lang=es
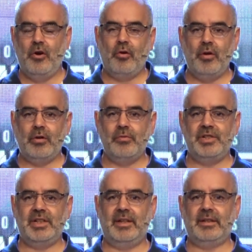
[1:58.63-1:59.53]
o
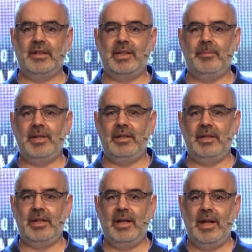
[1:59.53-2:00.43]
escuches
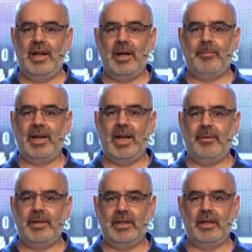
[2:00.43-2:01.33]
atentamente la
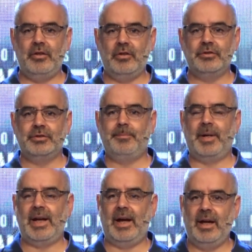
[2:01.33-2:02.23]
palabra de Dios
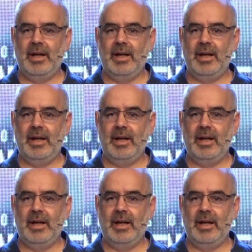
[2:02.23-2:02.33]
para